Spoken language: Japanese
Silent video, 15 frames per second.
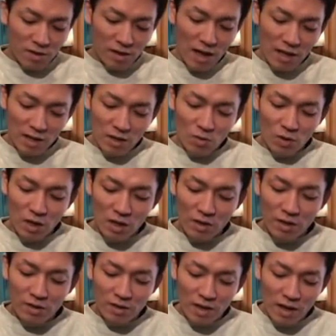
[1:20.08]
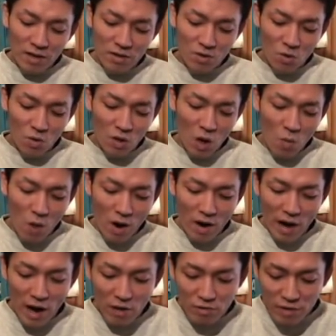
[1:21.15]
最近の近畿ですね。
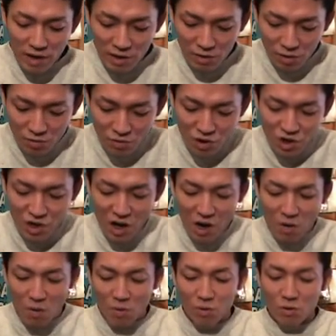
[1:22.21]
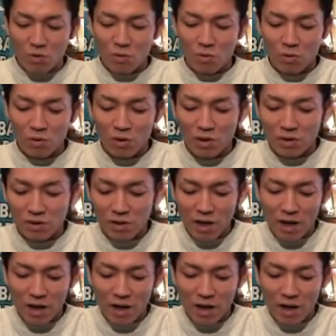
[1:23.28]
ジョーダンワン、エルエートゥーシカゴ ということでです